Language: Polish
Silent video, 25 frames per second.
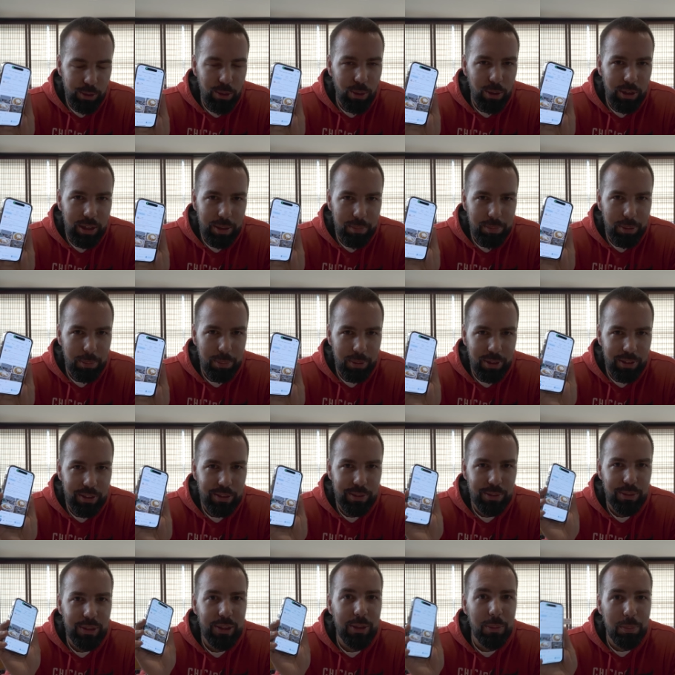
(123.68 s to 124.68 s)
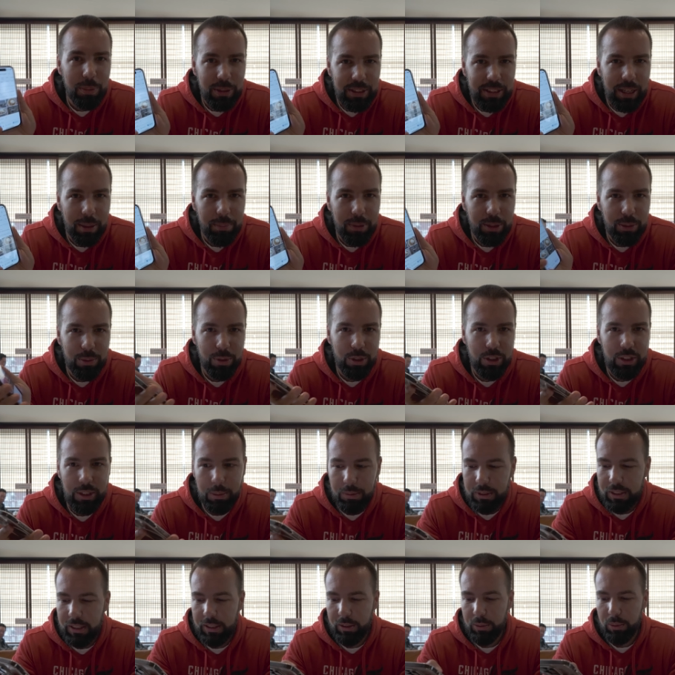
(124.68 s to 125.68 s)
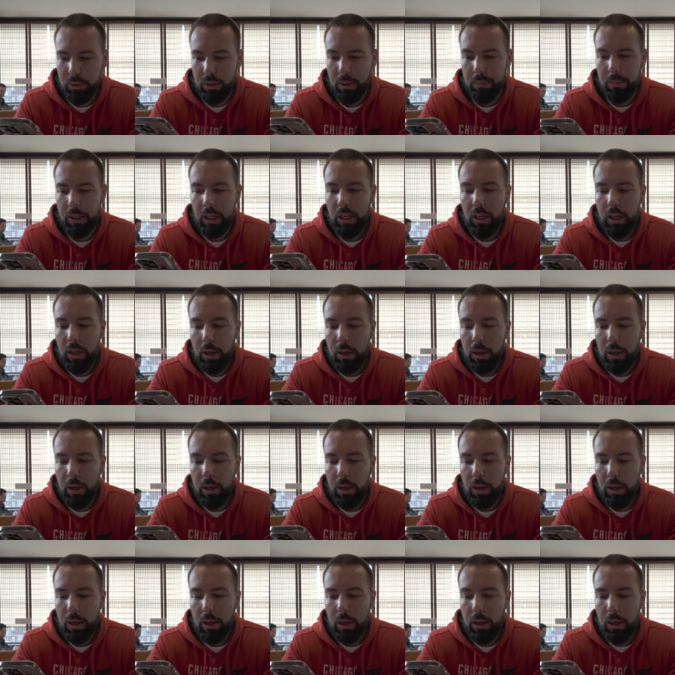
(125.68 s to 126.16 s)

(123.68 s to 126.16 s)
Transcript: Googlem po prostu i opiniami, które się tam znajdują,